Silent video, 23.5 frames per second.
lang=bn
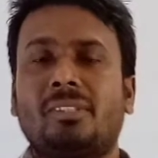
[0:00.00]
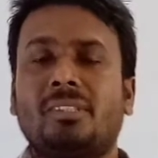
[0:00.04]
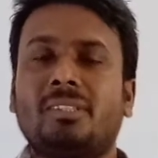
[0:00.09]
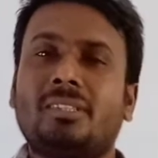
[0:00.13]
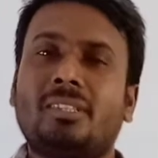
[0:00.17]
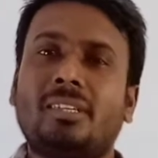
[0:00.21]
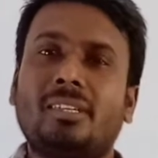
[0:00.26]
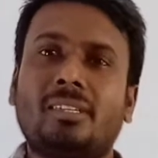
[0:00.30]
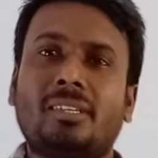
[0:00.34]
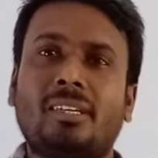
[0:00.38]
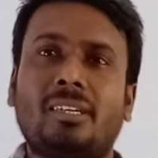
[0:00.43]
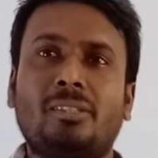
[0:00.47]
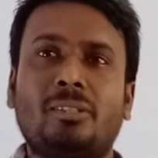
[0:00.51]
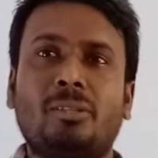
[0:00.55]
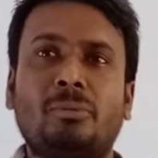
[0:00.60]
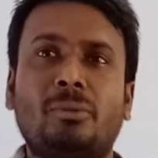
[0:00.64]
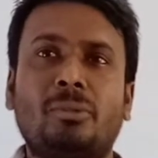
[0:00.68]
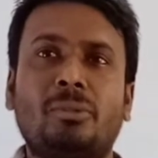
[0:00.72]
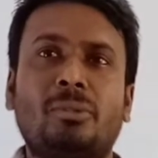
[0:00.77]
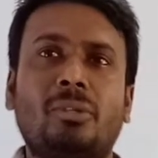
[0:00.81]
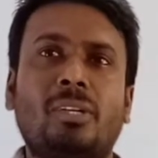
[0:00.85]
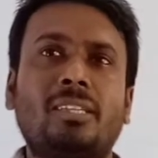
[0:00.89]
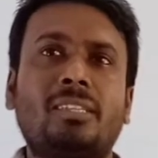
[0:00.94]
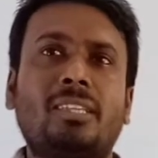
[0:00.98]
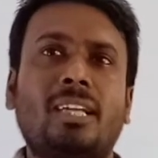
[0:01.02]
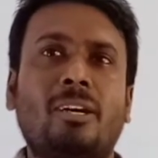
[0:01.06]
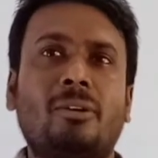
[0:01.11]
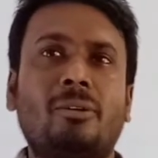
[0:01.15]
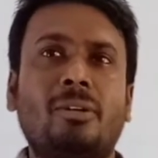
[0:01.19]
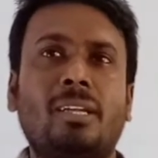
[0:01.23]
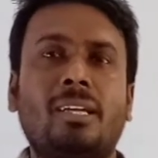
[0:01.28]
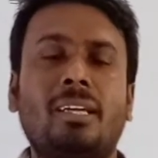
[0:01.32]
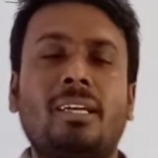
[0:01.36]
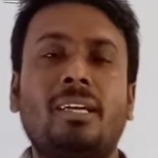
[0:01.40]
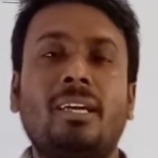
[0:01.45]
শিক্ষার্থী বন্ধুরা
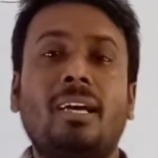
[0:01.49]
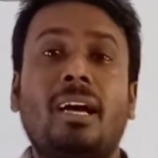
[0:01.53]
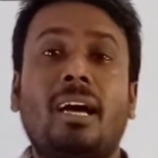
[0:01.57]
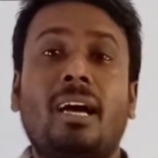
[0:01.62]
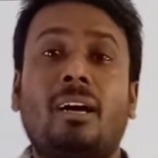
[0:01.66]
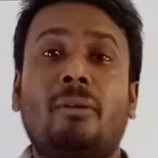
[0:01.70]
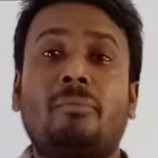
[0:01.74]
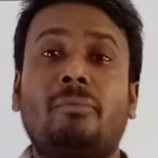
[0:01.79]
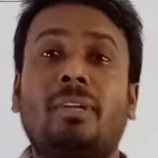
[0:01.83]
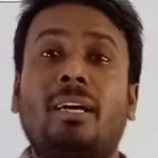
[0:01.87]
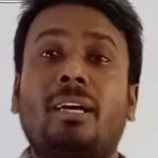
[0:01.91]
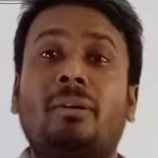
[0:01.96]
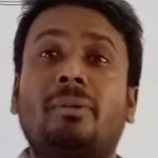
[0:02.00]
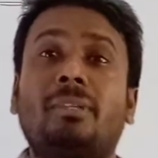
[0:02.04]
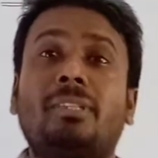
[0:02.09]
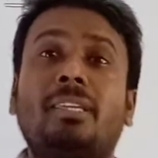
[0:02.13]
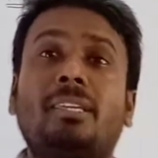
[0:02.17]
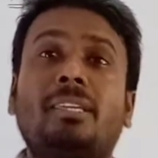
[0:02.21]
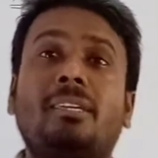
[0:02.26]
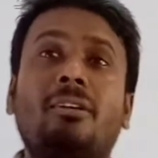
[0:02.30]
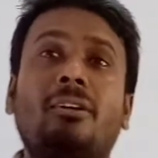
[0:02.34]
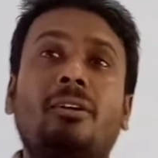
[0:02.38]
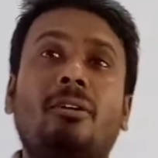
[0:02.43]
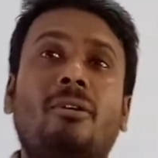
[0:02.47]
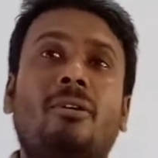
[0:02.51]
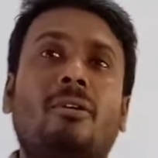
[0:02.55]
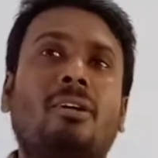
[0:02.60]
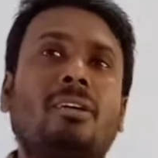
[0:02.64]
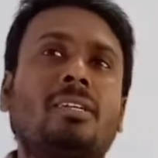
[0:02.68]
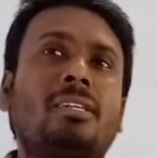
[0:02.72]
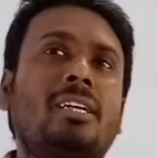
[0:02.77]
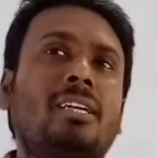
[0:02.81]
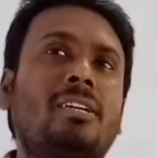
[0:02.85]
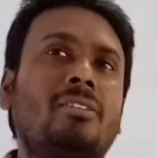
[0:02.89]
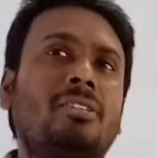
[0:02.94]
তাহলে আমরা আমাদের
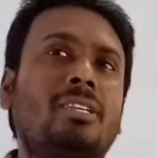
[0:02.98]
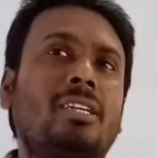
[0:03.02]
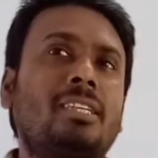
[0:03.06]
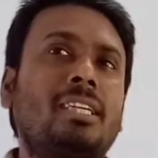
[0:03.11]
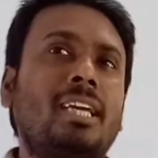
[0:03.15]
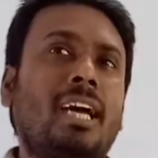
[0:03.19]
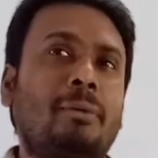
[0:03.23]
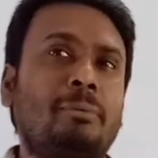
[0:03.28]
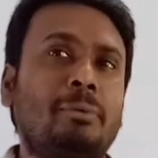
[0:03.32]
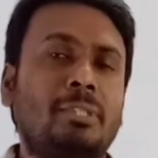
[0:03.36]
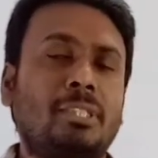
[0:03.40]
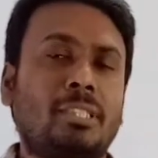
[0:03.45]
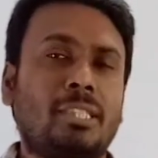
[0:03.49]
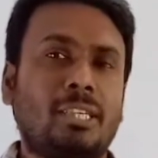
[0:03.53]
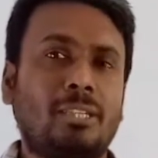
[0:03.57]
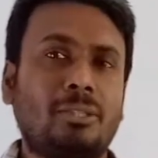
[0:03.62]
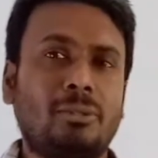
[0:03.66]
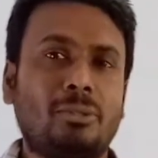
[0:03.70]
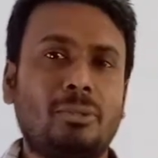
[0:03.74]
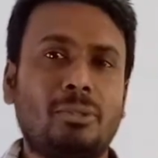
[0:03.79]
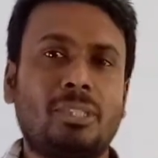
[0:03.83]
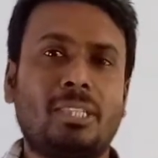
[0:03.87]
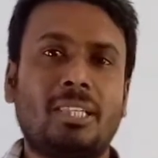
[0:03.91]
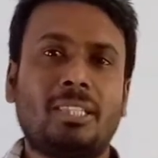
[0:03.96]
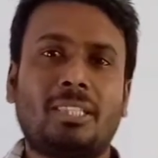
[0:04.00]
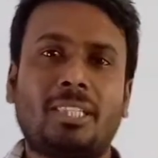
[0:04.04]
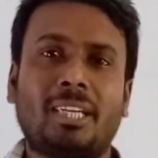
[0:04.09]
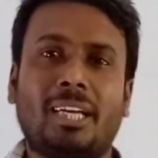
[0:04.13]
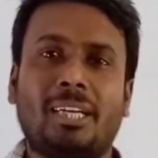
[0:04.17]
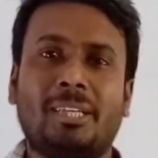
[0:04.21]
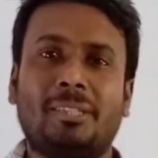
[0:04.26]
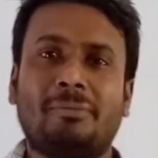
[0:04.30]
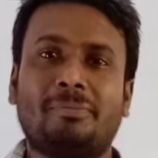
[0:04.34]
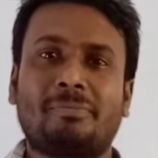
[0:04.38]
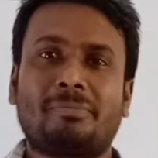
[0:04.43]
অজ্ঞানতাকে আবিষ্কার করতে চাই